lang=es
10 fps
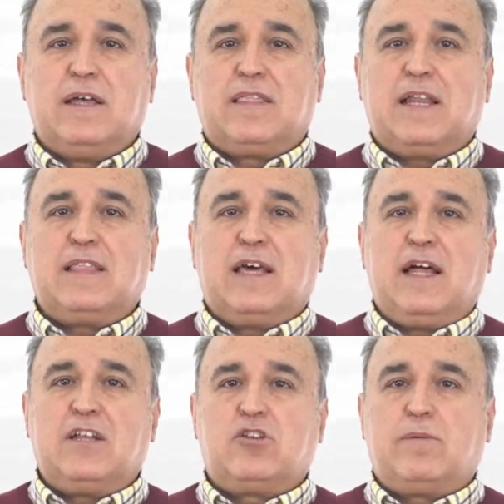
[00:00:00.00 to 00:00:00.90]

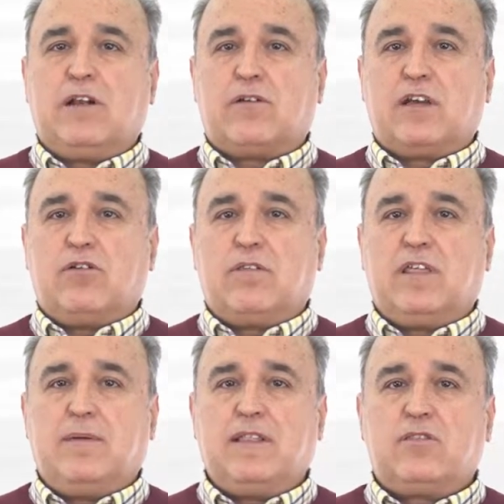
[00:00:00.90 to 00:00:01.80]
tratará sobre los
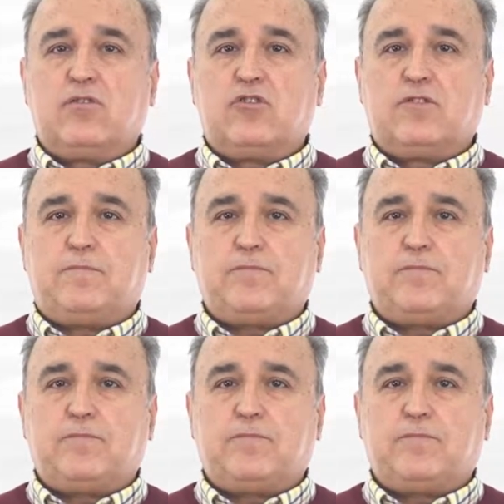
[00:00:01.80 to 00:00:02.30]
reconocimientos